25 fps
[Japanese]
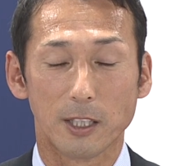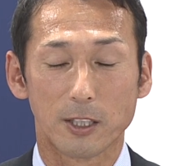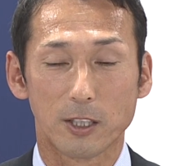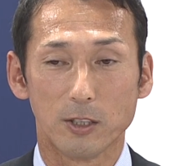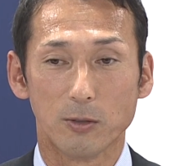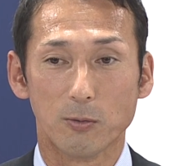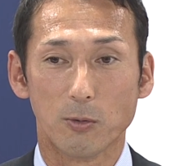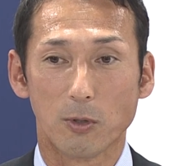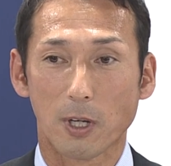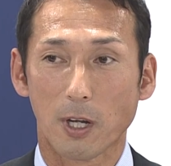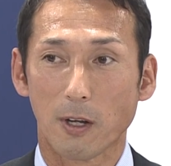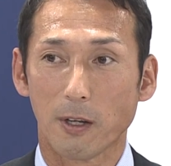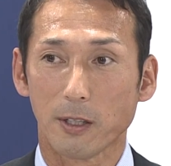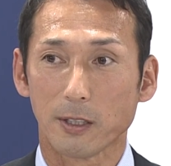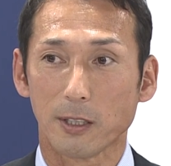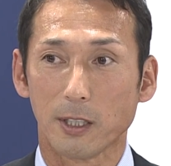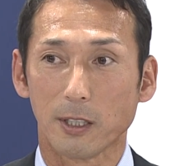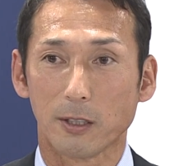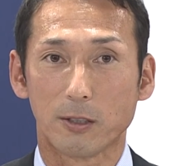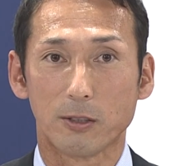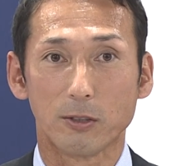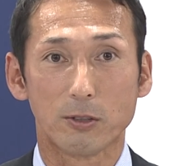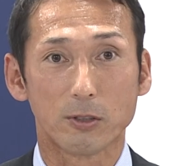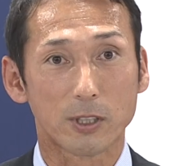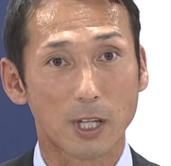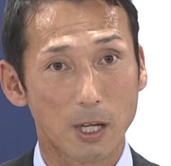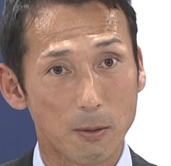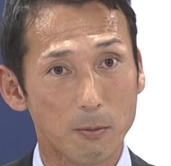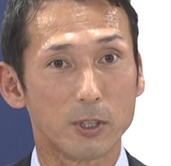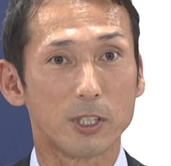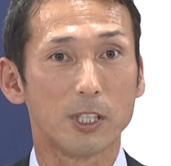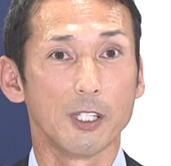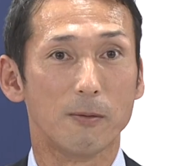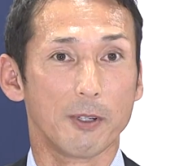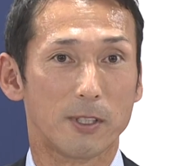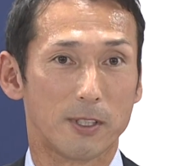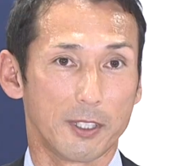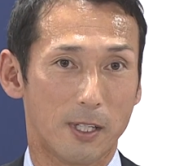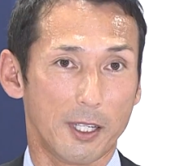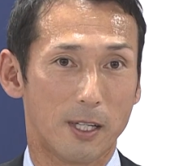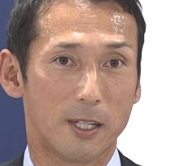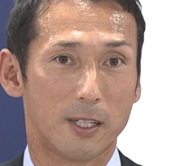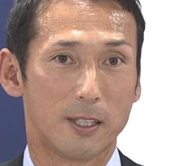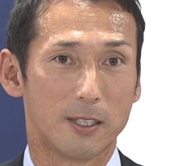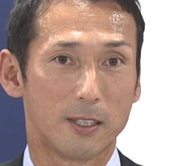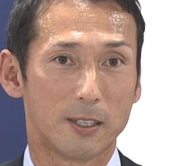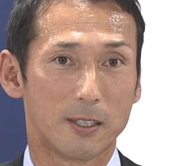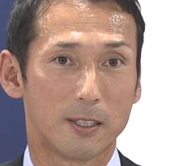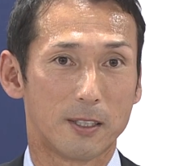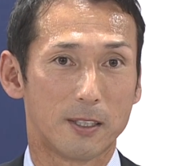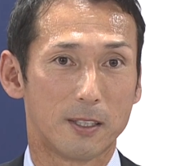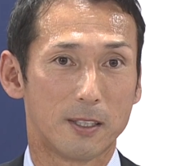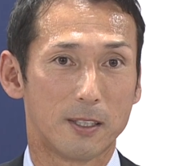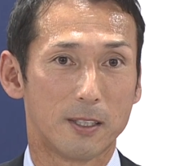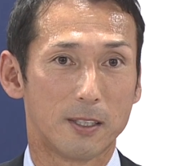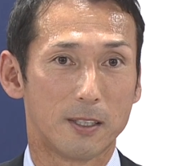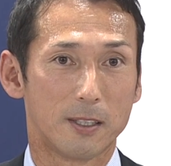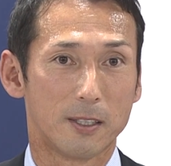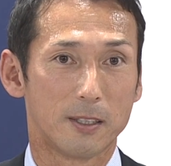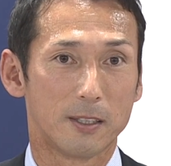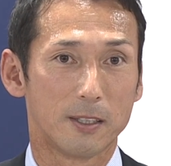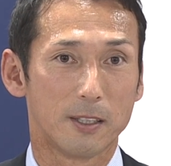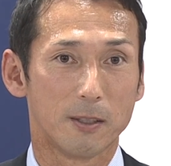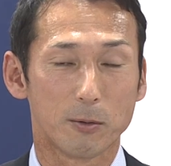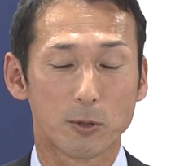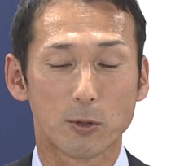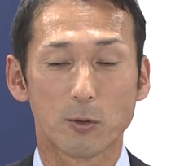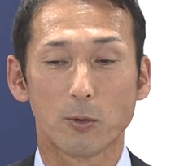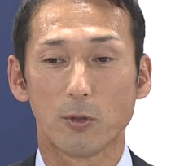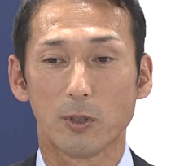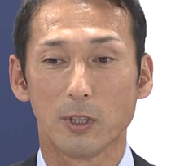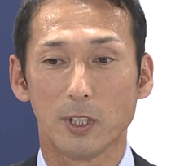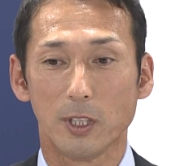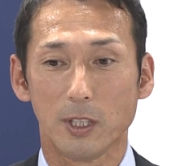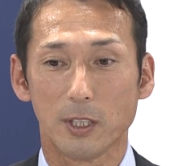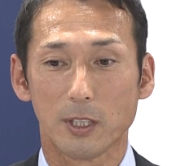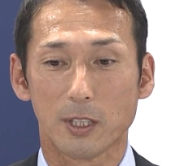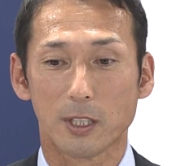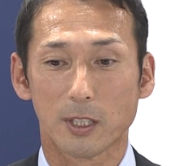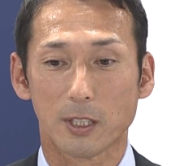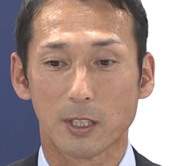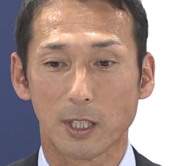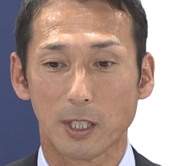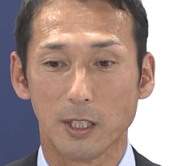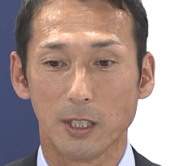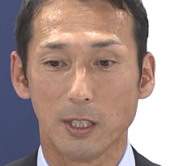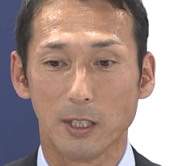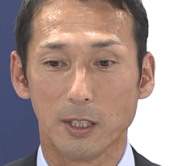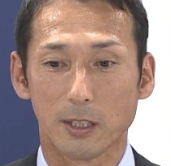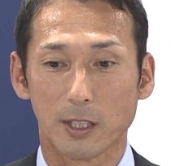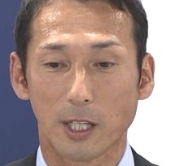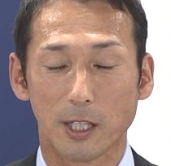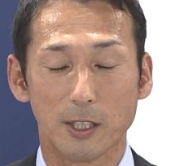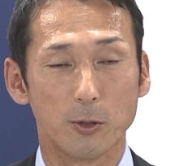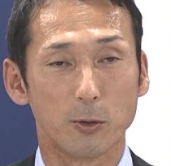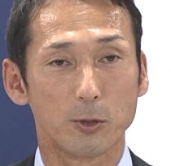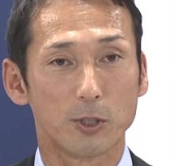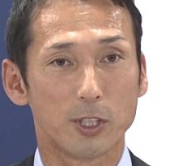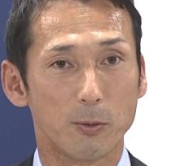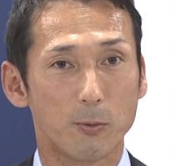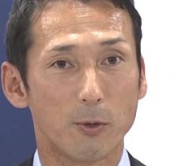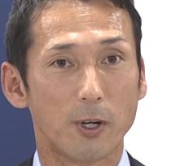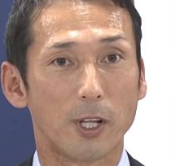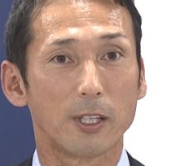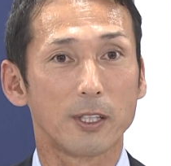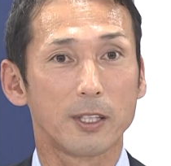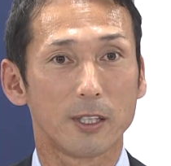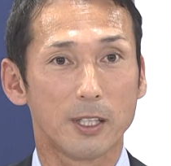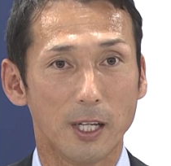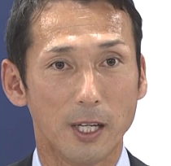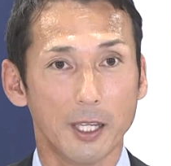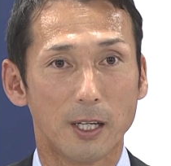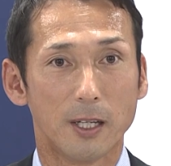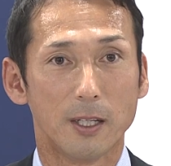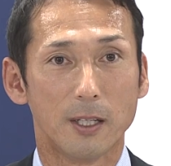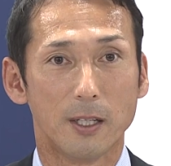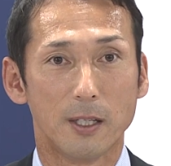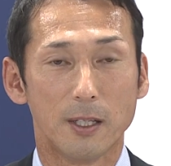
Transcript: 野球も変わってくるかもしれませんでもそこにしっかり対応してもらって、